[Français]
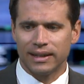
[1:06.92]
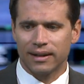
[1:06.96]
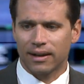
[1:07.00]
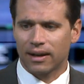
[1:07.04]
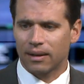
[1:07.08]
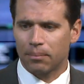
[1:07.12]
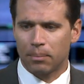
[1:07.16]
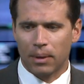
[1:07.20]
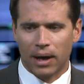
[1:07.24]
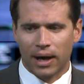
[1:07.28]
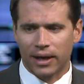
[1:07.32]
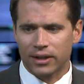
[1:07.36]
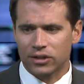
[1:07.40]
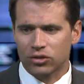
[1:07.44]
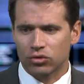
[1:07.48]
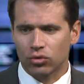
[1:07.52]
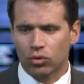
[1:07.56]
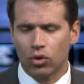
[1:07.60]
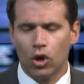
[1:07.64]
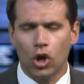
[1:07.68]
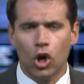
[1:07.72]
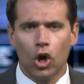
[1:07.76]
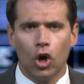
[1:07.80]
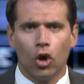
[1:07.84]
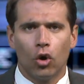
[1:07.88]
Les
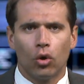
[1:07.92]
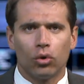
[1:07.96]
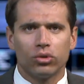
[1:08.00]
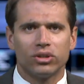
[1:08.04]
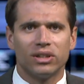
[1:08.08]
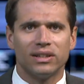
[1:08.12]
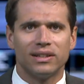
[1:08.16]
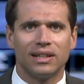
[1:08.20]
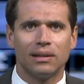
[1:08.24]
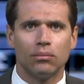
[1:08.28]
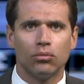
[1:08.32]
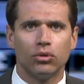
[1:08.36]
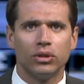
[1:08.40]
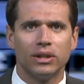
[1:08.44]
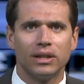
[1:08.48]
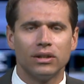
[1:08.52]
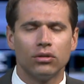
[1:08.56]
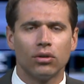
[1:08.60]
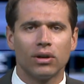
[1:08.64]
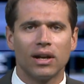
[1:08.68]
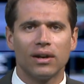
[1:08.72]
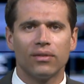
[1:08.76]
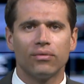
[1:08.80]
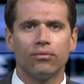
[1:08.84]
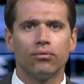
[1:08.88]
réparations ont été menées
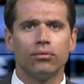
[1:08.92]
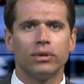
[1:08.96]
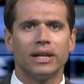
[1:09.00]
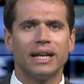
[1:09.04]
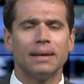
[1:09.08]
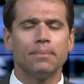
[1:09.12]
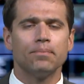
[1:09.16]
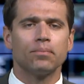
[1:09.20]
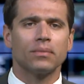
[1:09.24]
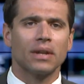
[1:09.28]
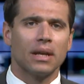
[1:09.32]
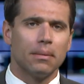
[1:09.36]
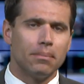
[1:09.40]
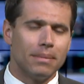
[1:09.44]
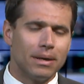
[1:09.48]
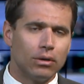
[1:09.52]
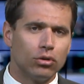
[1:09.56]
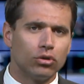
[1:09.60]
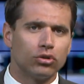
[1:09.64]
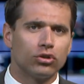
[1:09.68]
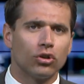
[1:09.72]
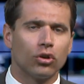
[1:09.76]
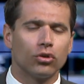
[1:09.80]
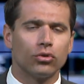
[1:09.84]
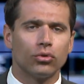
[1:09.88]
dans la foulée, mais
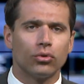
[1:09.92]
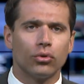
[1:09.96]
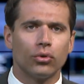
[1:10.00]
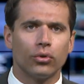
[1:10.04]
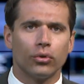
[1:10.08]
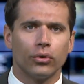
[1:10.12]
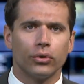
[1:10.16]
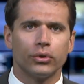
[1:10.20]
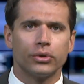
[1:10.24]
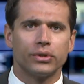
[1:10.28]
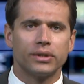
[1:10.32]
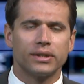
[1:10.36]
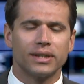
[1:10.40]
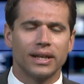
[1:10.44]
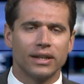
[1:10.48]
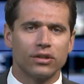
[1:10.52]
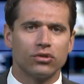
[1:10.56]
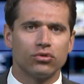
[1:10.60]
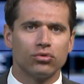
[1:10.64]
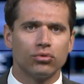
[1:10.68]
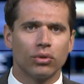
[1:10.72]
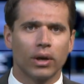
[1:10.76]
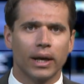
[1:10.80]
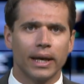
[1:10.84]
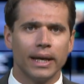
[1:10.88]
le temps de euh,
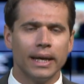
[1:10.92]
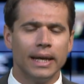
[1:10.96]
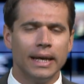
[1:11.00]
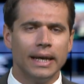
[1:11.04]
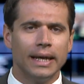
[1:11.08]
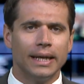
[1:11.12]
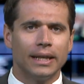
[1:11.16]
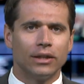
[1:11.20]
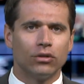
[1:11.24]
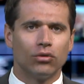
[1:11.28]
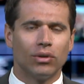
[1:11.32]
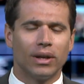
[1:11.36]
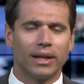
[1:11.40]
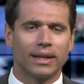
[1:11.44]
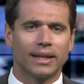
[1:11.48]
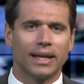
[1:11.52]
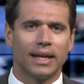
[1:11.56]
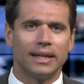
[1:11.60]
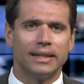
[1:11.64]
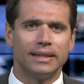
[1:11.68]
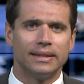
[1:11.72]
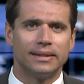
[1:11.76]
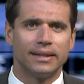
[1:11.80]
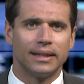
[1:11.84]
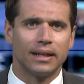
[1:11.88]
s'assurer de la
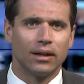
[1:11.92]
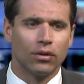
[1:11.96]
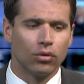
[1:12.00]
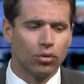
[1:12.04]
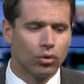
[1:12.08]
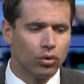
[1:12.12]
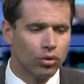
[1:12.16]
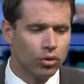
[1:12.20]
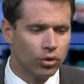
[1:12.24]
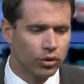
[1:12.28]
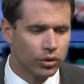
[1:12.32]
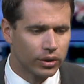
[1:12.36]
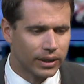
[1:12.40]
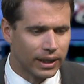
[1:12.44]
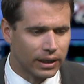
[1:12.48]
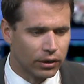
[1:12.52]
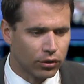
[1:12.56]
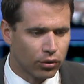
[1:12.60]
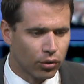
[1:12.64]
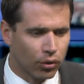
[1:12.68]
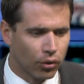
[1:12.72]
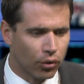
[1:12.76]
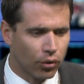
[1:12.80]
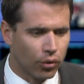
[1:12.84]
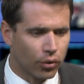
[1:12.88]
qualité de l'eau,
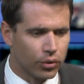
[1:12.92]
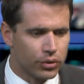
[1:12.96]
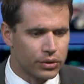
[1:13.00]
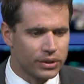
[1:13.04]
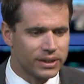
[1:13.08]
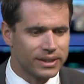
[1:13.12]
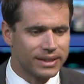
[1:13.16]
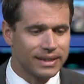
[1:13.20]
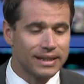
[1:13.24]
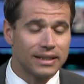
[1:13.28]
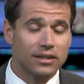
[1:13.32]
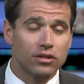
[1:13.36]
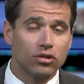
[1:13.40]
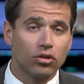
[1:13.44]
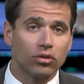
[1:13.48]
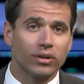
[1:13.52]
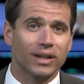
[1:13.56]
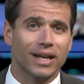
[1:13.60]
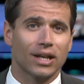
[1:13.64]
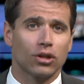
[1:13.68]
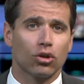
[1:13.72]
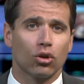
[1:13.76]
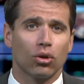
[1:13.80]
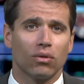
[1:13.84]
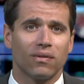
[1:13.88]
quelques
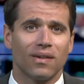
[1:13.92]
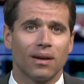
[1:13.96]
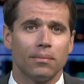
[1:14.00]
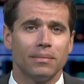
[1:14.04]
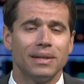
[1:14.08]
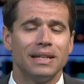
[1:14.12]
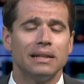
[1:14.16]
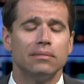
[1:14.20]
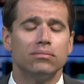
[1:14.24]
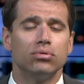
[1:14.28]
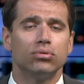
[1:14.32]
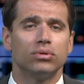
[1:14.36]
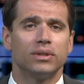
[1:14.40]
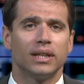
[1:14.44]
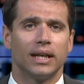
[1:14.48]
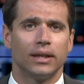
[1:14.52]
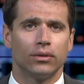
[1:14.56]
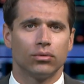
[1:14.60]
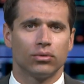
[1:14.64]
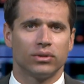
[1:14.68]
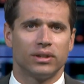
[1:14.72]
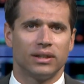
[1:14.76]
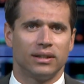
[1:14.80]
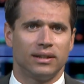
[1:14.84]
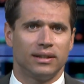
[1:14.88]
680 000
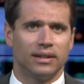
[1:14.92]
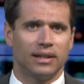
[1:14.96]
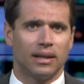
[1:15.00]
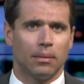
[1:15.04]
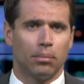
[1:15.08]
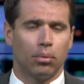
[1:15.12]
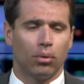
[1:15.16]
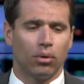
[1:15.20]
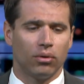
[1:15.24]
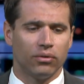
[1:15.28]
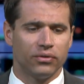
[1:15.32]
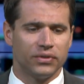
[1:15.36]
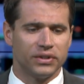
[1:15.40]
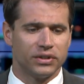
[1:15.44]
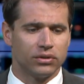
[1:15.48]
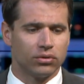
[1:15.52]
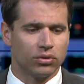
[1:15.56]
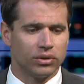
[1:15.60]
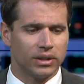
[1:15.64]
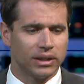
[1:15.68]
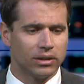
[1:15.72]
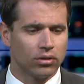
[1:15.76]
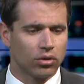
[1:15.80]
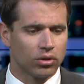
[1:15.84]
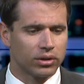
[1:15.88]
bouteilles ont été
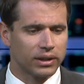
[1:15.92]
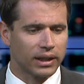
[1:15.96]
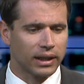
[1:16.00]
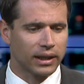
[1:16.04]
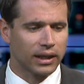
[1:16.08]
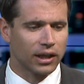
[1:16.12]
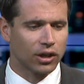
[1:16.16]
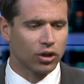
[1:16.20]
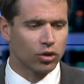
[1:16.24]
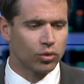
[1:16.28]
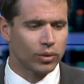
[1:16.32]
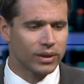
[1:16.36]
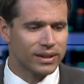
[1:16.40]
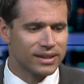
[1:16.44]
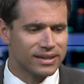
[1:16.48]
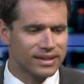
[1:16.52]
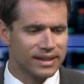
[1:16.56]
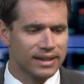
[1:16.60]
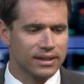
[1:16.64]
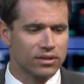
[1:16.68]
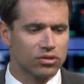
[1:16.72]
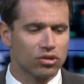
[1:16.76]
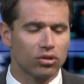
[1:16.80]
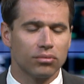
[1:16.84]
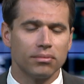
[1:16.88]
approvisionnées dans le Dunkerquois,
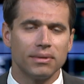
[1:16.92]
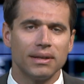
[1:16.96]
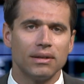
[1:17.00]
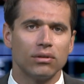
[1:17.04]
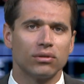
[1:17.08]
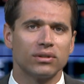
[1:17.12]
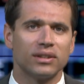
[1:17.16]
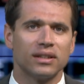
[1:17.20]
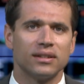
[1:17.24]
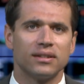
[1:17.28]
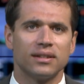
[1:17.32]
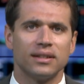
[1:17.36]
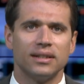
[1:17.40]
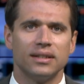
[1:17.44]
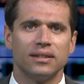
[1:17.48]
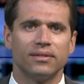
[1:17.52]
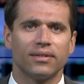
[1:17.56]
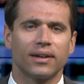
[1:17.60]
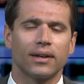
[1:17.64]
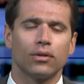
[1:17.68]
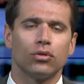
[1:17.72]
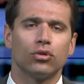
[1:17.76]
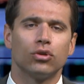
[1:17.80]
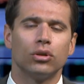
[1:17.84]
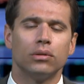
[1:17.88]
500 000 ont été
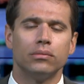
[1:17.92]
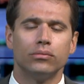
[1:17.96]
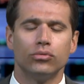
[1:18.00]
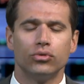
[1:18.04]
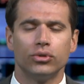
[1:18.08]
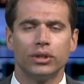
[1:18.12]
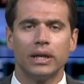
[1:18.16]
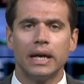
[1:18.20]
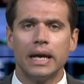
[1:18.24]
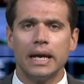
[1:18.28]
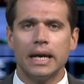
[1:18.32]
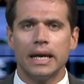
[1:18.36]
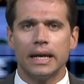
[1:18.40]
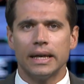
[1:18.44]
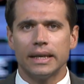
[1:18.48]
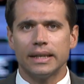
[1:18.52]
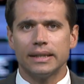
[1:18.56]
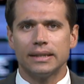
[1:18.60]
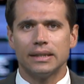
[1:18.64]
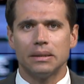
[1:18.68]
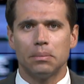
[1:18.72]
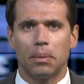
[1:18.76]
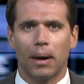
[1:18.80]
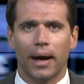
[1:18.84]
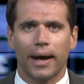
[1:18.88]
livrées aux communes.
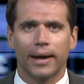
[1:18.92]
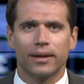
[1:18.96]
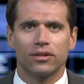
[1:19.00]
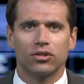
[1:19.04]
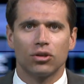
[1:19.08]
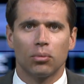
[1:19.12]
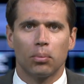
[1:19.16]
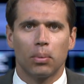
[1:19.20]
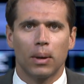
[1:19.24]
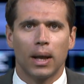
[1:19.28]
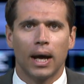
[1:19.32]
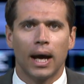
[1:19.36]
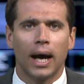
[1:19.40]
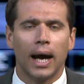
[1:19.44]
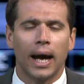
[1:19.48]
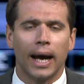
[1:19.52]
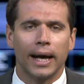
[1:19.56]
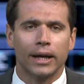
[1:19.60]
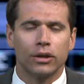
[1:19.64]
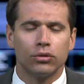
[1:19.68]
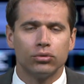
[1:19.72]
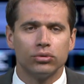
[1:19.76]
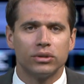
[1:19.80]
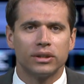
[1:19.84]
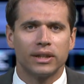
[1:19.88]
Ici, par exemple, à,
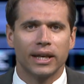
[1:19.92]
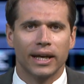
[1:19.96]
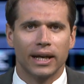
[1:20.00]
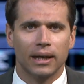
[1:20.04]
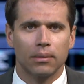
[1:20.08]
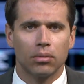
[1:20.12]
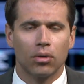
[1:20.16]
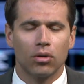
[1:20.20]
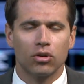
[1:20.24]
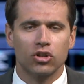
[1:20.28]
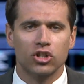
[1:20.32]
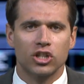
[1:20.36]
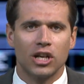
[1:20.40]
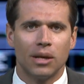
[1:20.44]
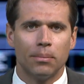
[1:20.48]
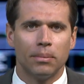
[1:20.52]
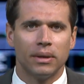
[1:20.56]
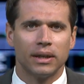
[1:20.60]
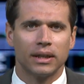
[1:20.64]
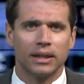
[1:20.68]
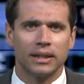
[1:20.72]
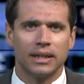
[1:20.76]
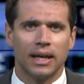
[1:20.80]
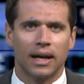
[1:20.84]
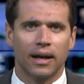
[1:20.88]
à Coudekerque-Branche, la
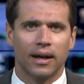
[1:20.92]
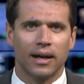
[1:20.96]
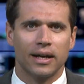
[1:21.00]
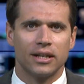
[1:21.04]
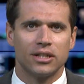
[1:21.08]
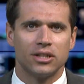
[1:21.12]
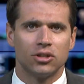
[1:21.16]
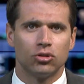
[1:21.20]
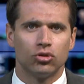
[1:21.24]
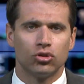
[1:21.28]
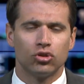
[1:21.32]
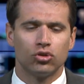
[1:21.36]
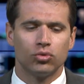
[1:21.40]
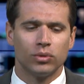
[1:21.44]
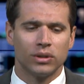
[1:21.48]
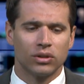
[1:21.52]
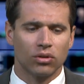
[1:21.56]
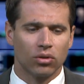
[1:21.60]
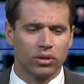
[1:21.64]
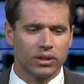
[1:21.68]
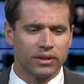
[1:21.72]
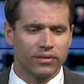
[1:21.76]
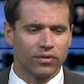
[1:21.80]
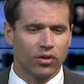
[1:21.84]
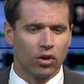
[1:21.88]
mairie a réagi de
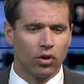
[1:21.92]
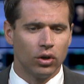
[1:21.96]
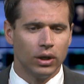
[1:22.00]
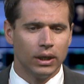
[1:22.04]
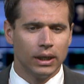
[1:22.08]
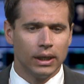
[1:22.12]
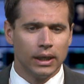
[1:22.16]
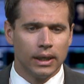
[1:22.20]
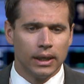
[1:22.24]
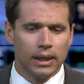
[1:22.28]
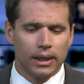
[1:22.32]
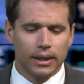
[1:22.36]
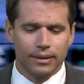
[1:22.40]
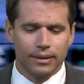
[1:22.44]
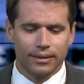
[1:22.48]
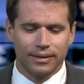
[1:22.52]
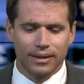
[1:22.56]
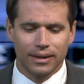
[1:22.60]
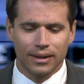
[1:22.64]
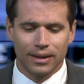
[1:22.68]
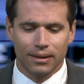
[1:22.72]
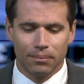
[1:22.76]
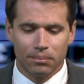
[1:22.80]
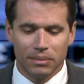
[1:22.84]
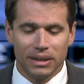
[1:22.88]
suite en livrant
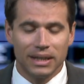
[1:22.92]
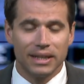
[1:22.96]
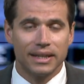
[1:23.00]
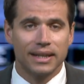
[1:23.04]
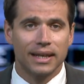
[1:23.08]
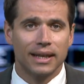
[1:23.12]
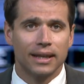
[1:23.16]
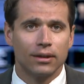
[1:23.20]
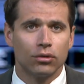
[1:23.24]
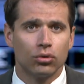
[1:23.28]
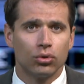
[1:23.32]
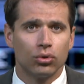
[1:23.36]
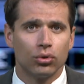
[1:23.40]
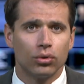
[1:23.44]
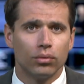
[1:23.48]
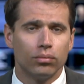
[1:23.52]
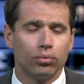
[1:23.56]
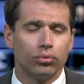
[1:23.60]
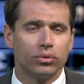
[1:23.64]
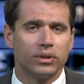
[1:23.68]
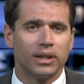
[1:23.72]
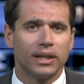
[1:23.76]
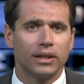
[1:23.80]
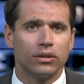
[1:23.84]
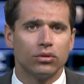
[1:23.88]
des milliers de
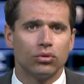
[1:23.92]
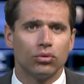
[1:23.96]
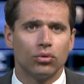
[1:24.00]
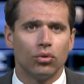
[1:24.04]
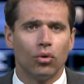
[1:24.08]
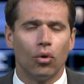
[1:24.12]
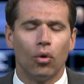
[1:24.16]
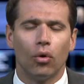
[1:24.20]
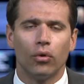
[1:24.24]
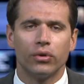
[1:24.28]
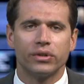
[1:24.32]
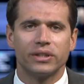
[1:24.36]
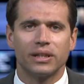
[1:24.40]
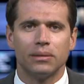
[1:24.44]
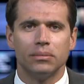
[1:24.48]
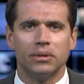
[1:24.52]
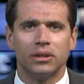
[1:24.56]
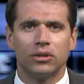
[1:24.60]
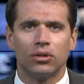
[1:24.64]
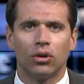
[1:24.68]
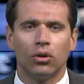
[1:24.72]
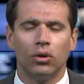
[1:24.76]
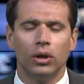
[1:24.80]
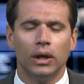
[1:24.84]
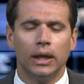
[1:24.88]
bouteilles d'eau aux
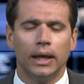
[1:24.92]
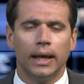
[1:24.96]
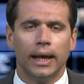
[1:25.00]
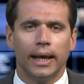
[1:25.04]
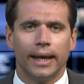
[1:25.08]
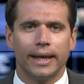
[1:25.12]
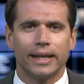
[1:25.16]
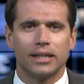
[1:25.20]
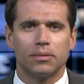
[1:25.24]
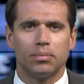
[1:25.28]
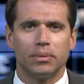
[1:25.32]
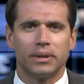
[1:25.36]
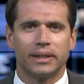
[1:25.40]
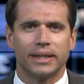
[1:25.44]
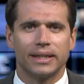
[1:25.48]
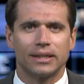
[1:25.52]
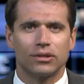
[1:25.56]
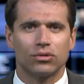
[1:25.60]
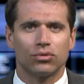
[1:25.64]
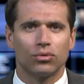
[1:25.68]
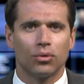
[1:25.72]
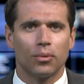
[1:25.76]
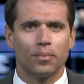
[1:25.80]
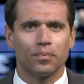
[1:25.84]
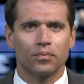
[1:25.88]
habitants.
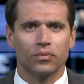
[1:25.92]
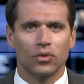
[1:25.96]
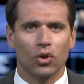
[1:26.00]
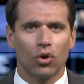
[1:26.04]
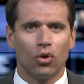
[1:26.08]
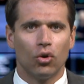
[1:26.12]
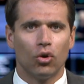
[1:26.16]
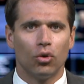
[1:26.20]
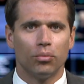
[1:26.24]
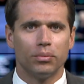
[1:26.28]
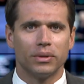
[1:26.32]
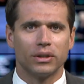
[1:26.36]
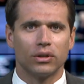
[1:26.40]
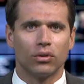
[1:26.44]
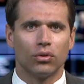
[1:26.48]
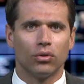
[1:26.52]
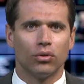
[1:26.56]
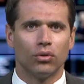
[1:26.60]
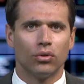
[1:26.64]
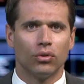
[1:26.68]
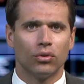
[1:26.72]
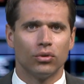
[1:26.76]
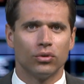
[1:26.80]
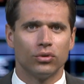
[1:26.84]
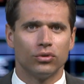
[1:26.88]
Explication au
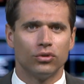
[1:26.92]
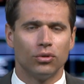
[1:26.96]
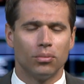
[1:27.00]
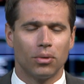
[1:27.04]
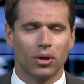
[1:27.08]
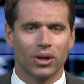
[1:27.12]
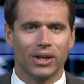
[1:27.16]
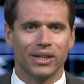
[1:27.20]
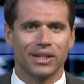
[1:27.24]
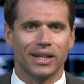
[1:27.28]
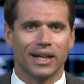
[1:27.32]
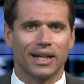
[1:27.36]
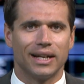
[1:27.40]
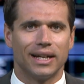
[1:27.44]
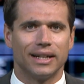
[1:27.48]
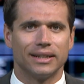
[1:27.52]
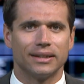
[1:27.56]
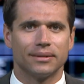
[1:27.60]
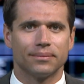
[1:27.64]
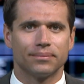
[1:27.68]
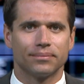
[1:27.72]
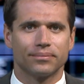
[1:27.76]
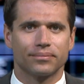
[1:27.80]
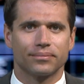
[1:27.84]
micro de Morgan Relan.